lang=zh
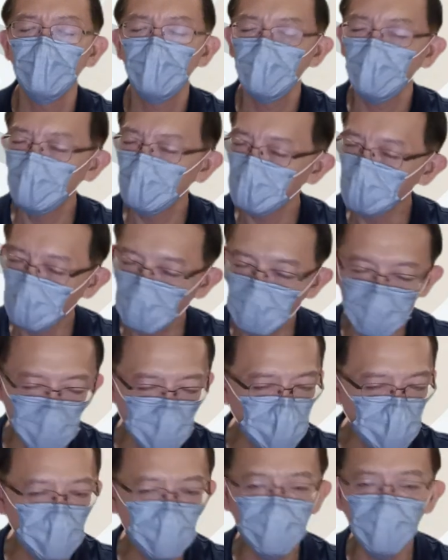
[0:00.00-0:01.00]
也没有
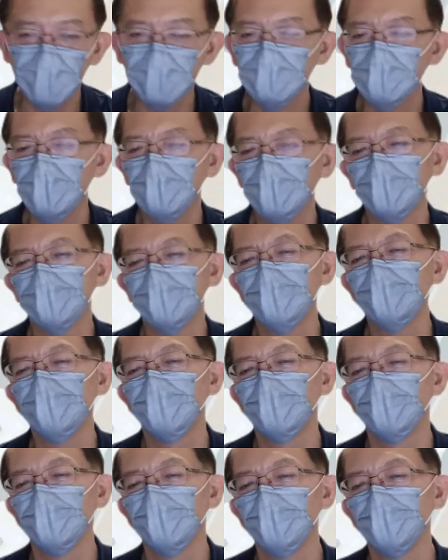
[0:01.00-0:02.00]
税法上的任
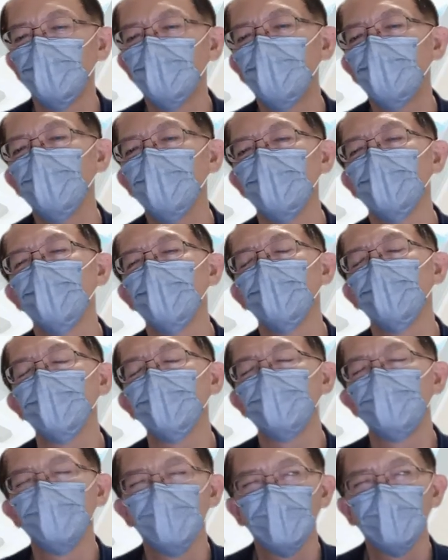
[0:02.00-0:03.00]
何优惠啊。
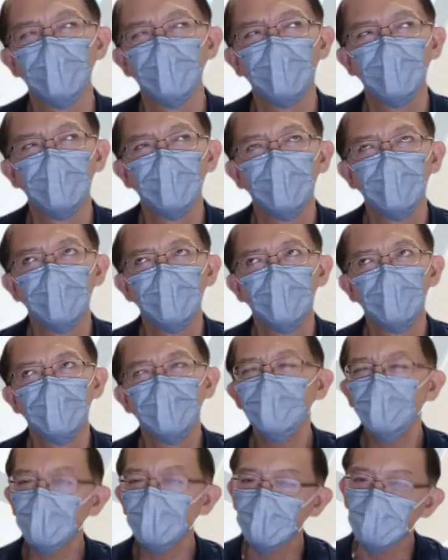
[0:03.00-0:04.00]

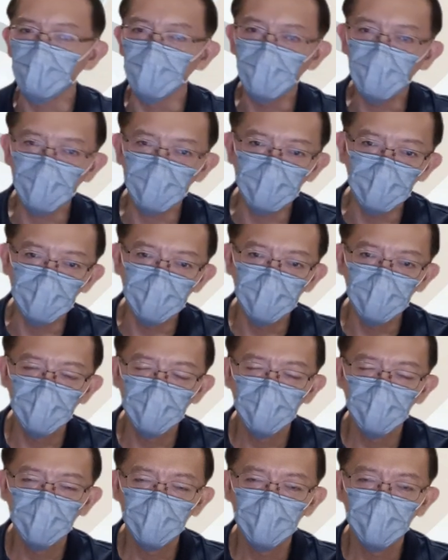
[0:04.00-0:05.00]
那又怎么样呢？
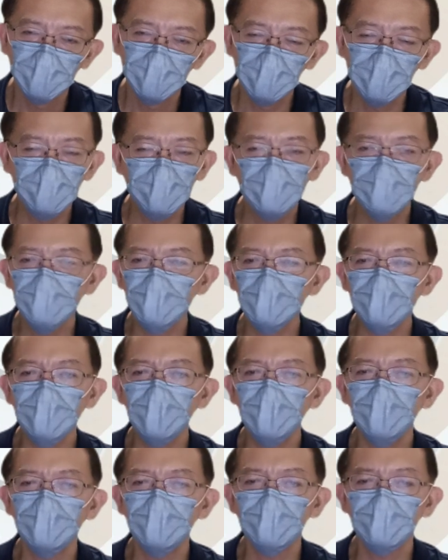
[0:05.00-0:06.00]
你你现
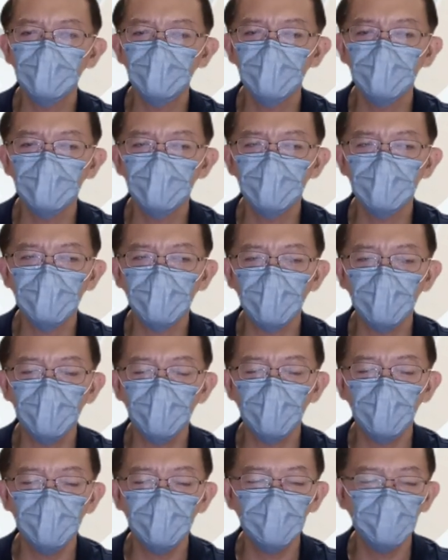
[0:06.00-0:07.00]
在台
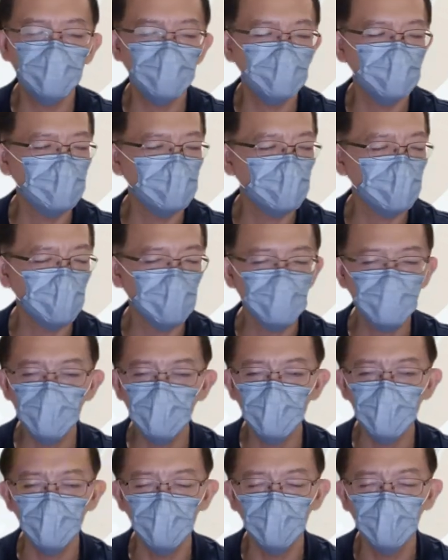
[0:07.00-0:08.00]
湾国税
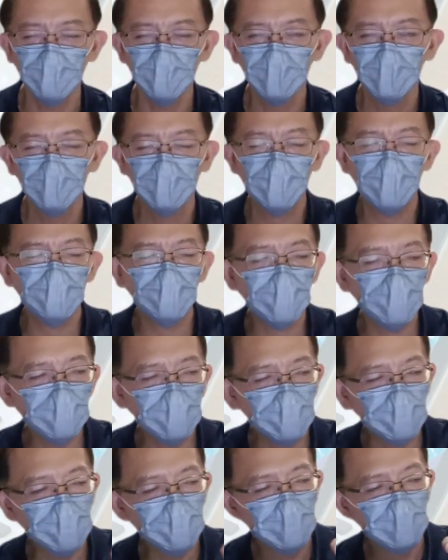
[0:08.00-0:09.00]
局，它对
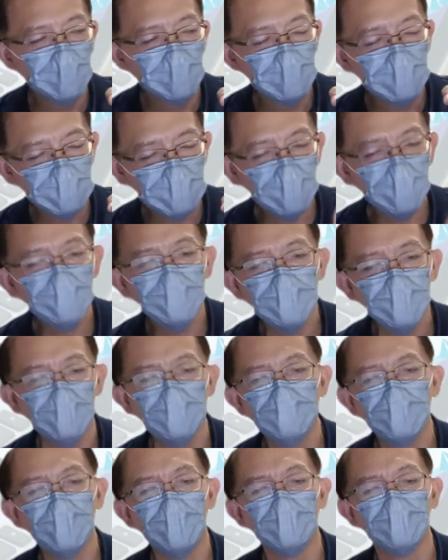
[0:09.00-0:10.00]
于寿
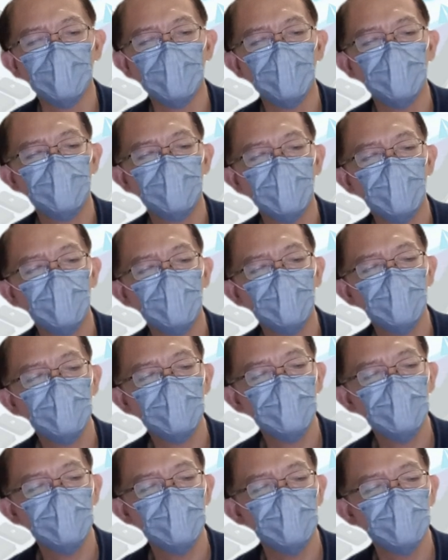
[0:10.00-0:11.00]
险保单，它都
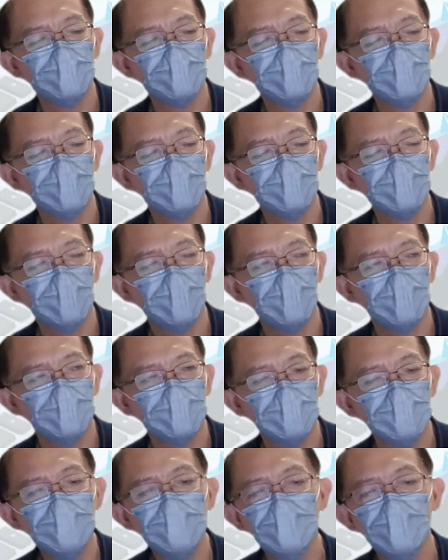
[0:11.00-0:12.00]
是这个叫
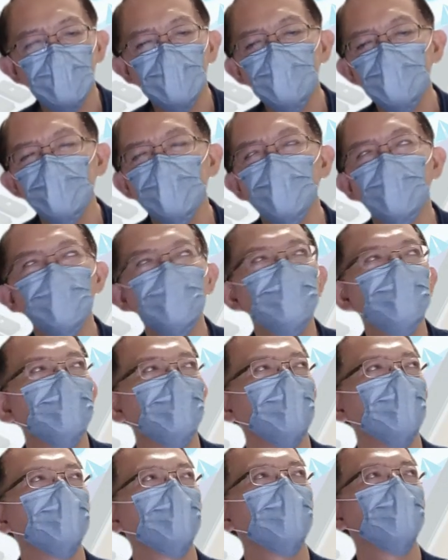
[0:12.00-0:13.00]
实质课税原
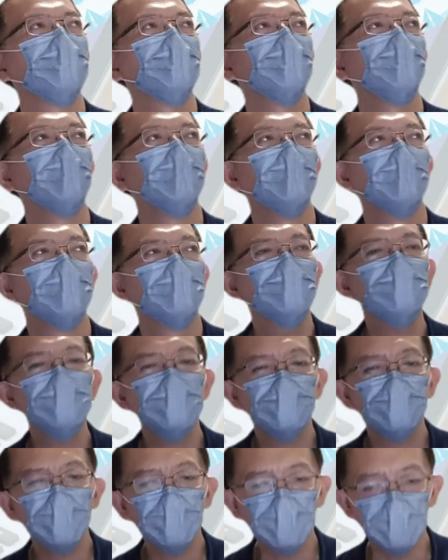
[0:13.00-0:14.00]
则，对不对？尤
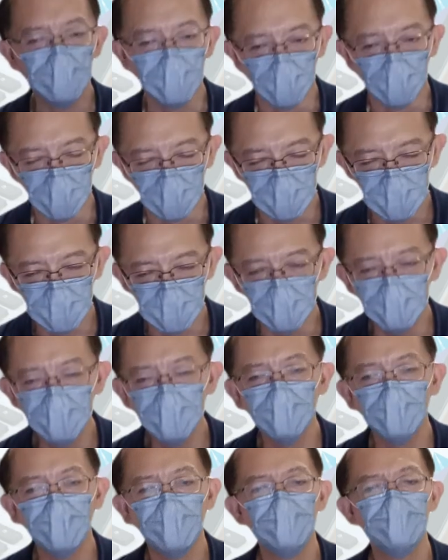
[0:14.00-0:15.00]
其对有钱
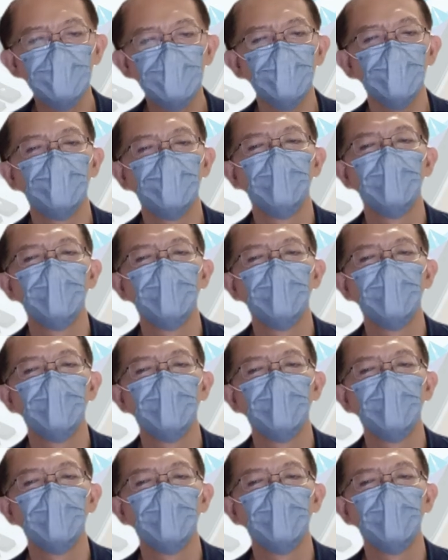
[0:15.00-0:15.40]
人来讲，